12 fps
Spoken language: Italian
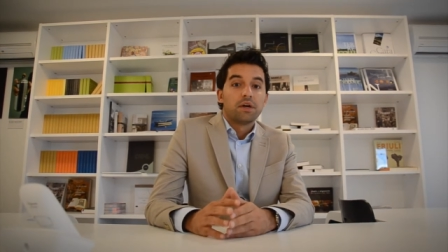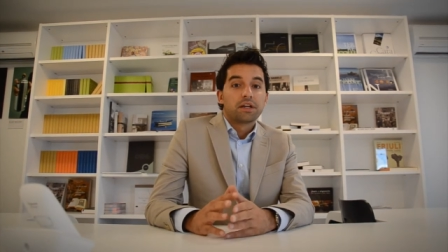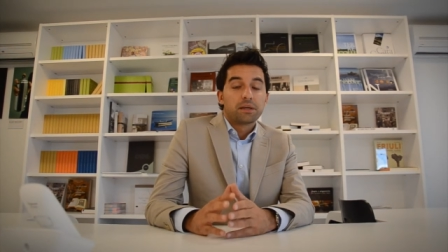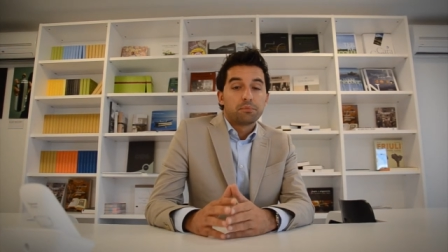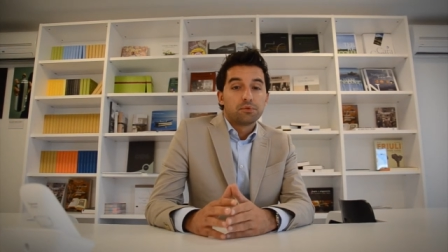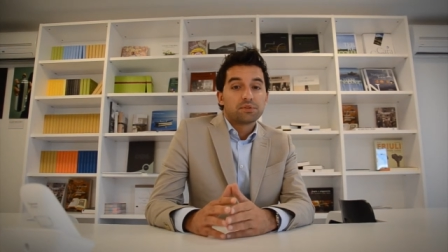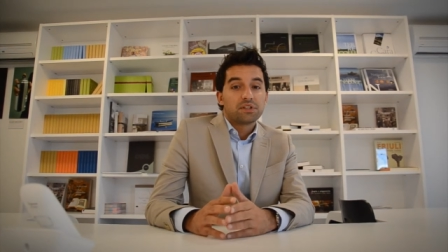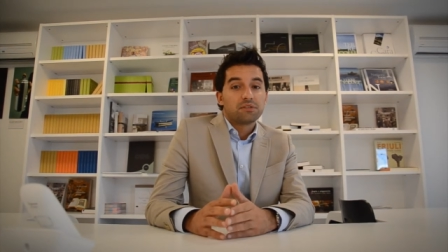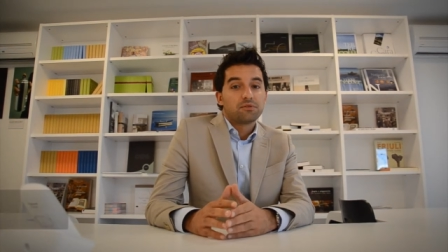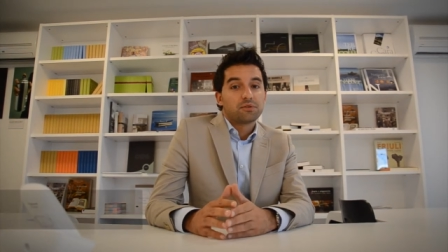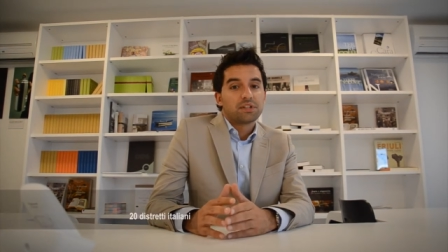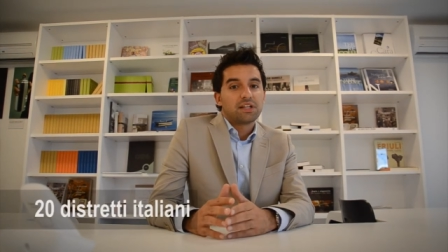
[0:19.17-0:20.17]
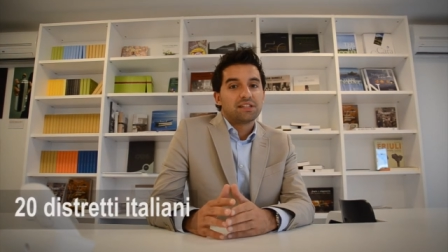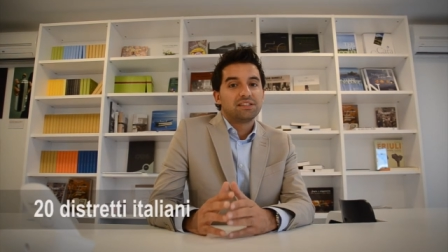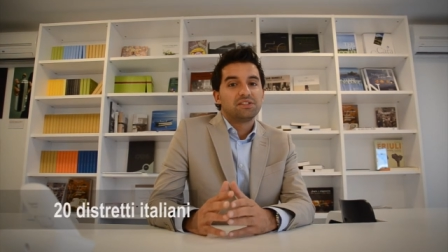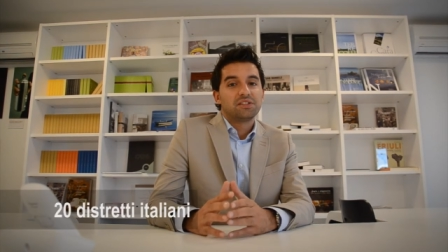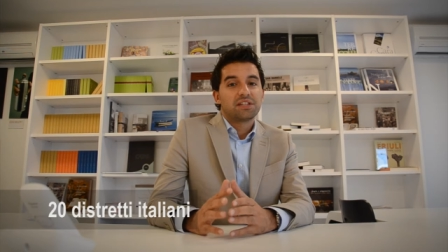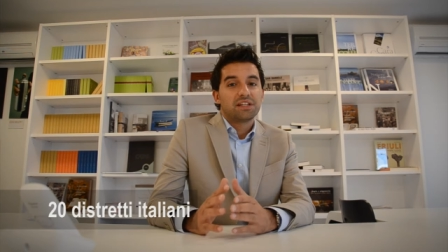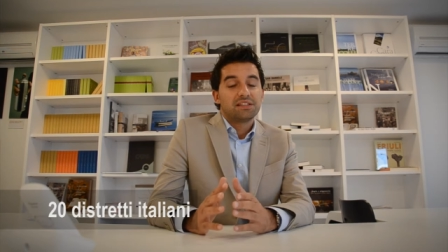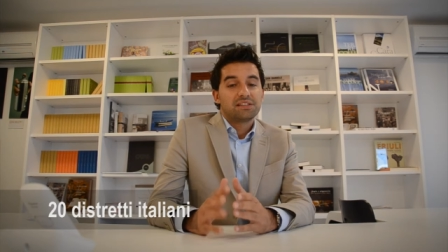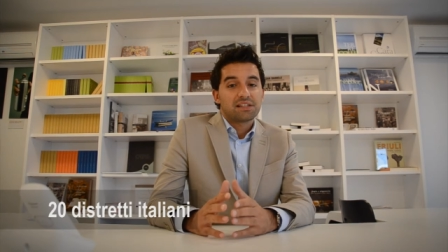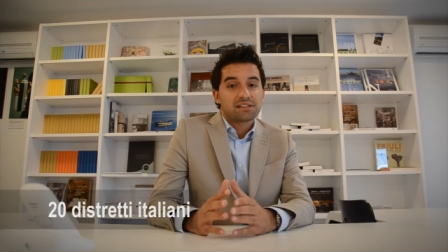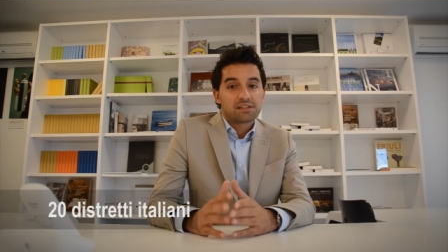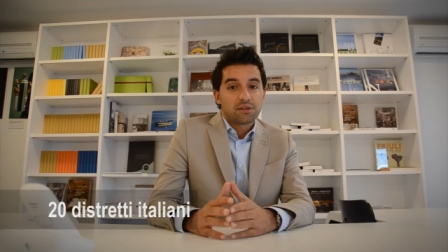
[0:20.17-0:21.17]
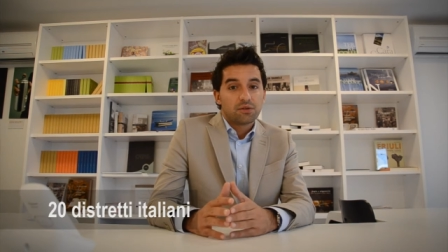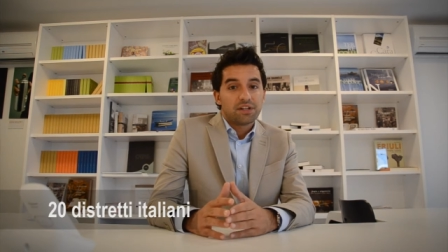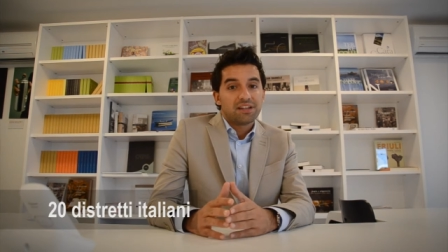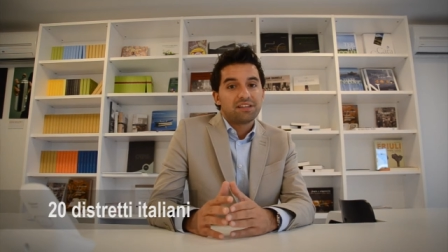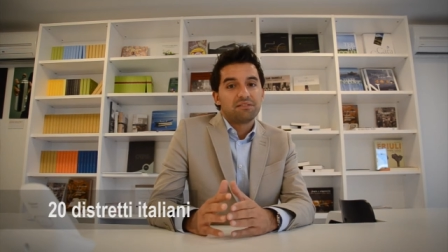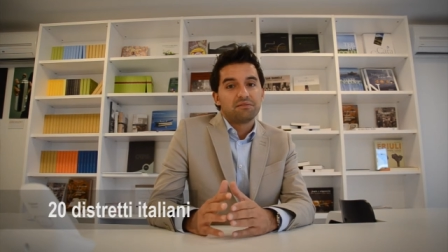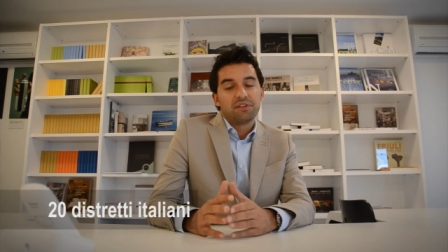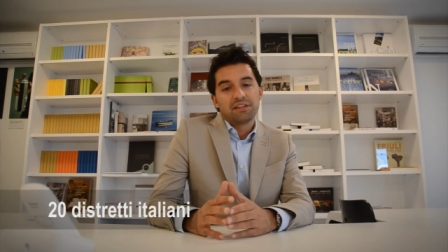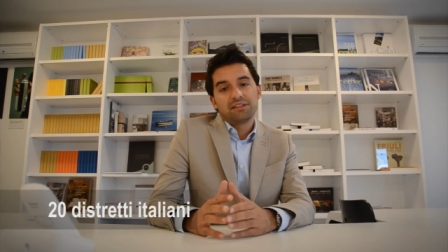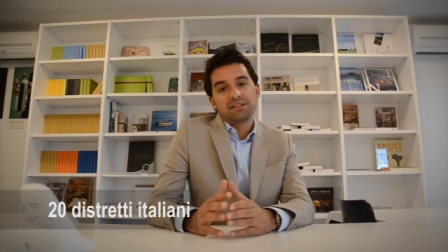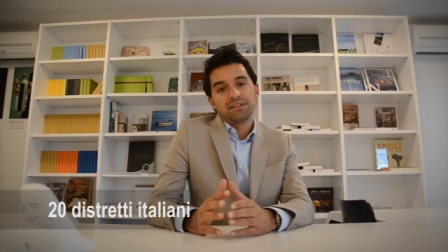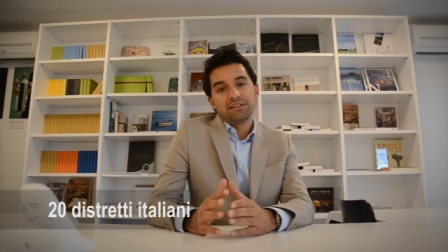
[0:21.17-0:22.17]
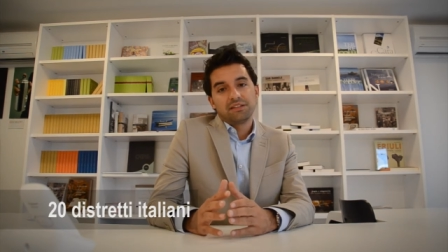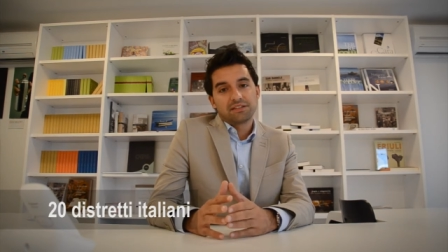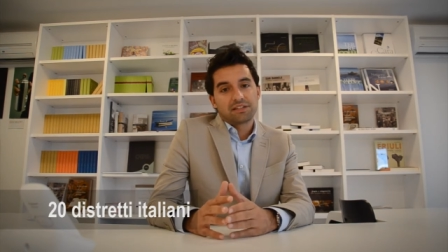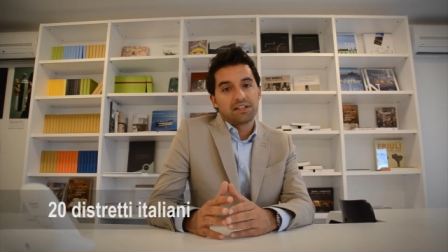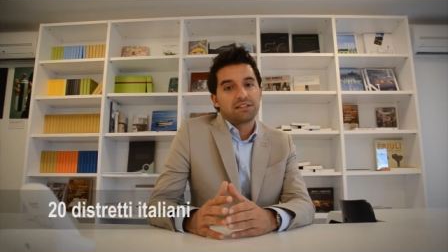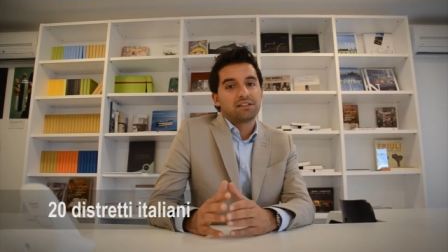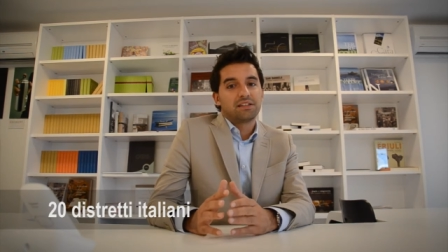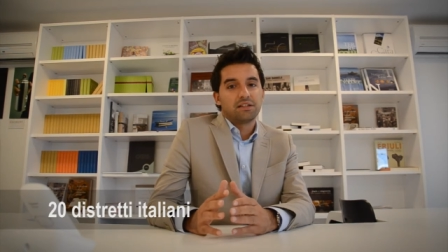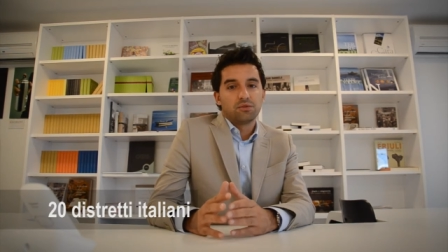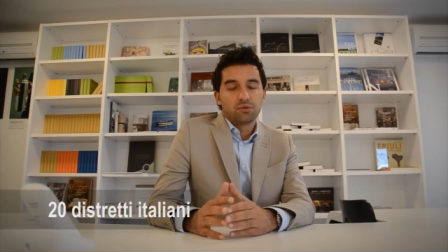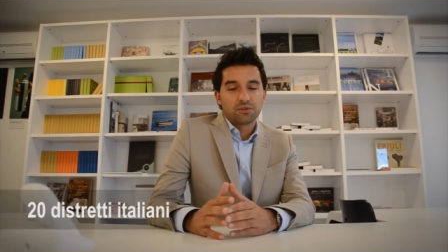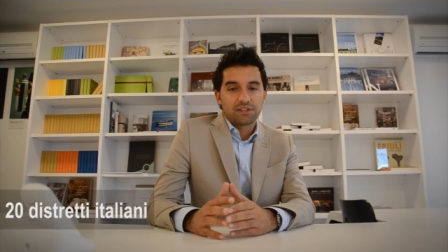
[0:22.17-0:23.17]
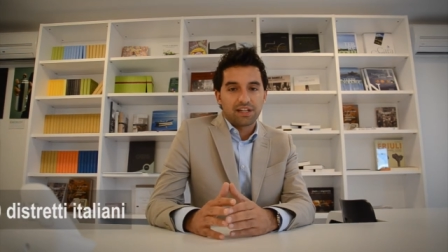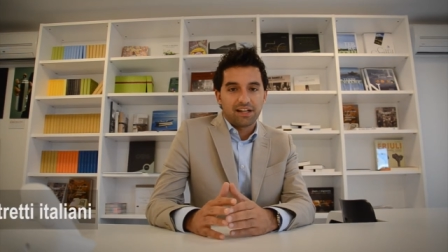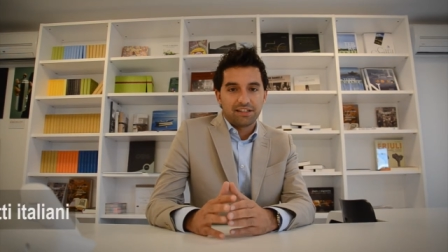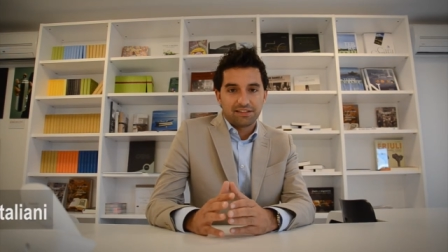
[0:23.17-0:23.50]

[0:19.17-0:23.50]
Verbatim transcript: che punta a diffondere la digitalizzazione in 20 distretti industriali